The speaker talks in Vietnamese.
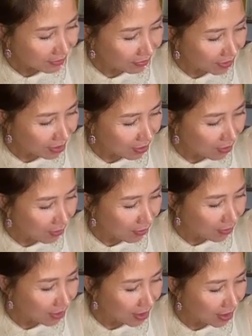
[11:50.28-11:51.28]
Xét phấn
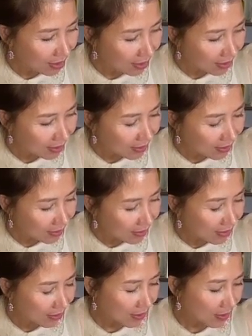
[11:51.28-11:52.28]
khô nhá
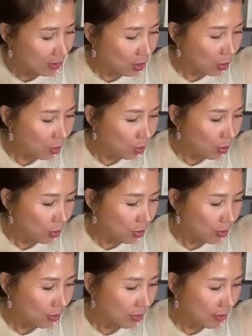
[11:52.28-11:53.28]
Hù